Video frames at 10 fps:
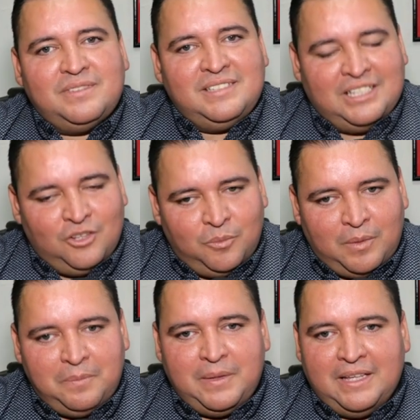sino
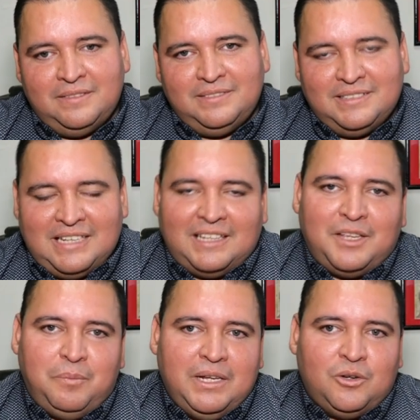más bien, ya
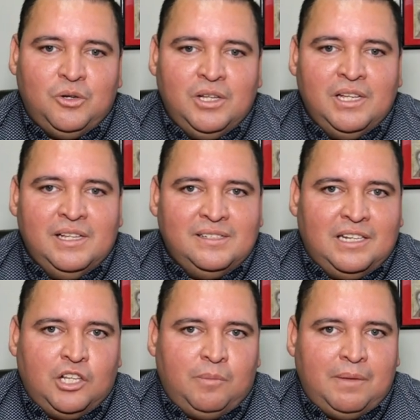te explico,
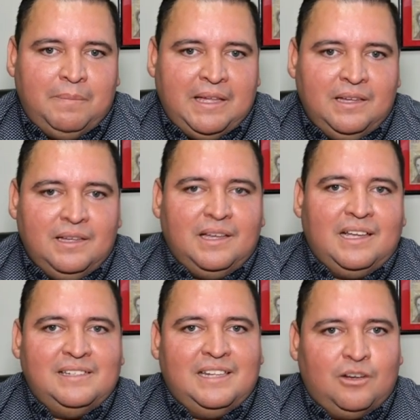sino más bien
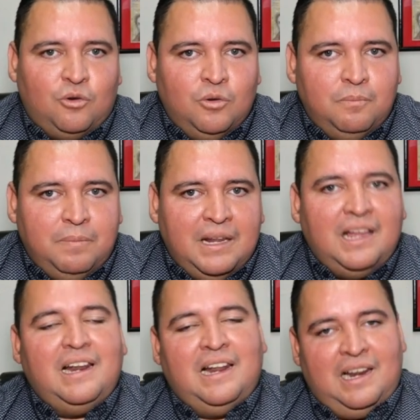que se
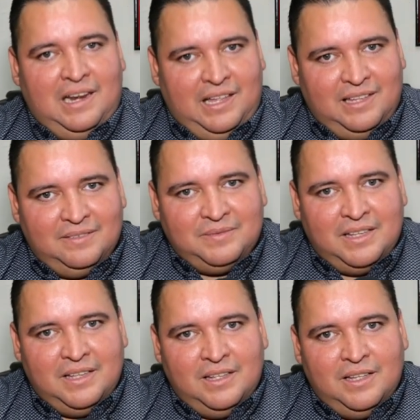cumpla la ley,
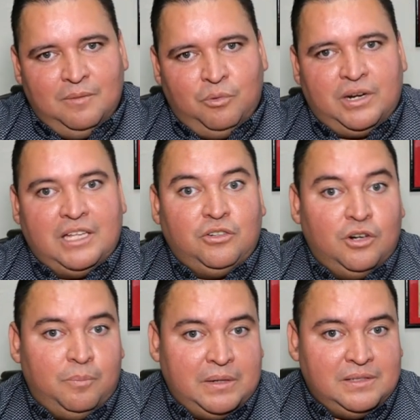porque eso es
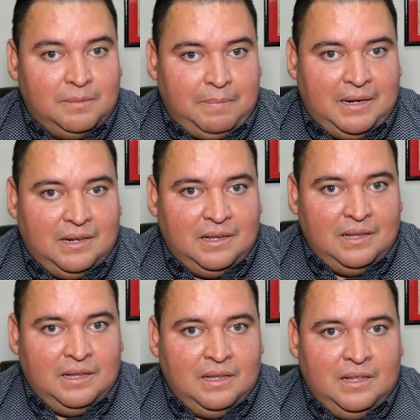lo principal.
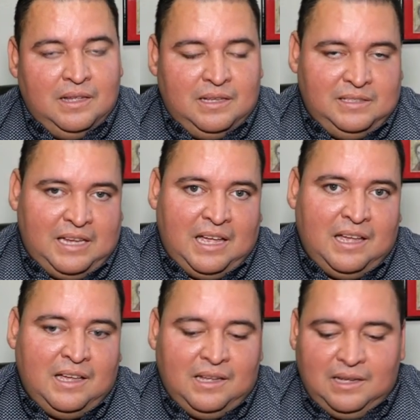
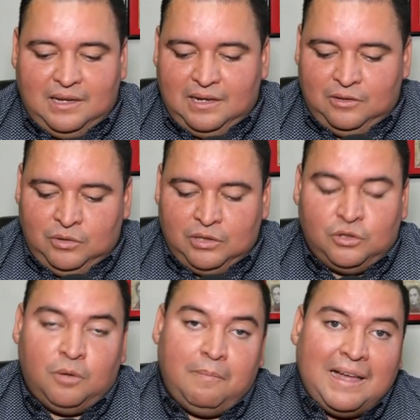Ya
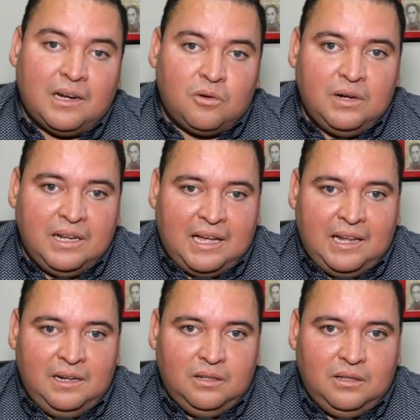nuestro marco
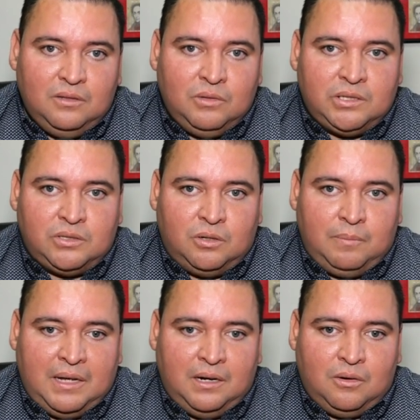legal, nuestro
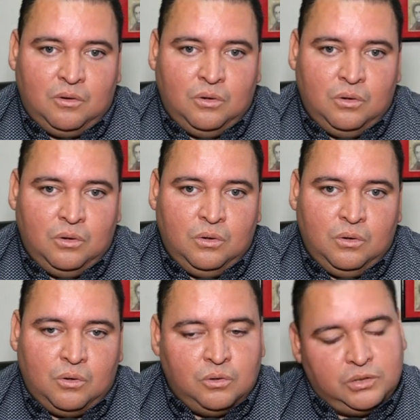
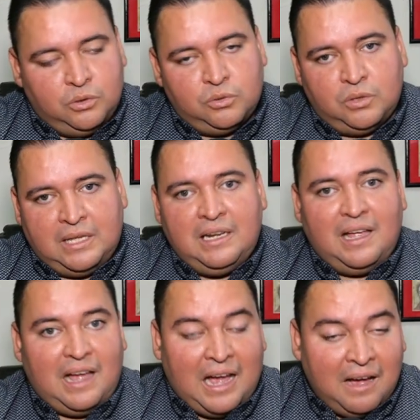marco constitucional
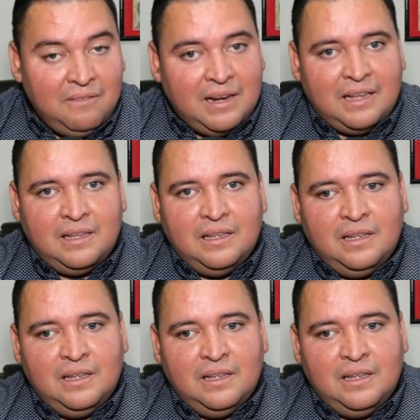habla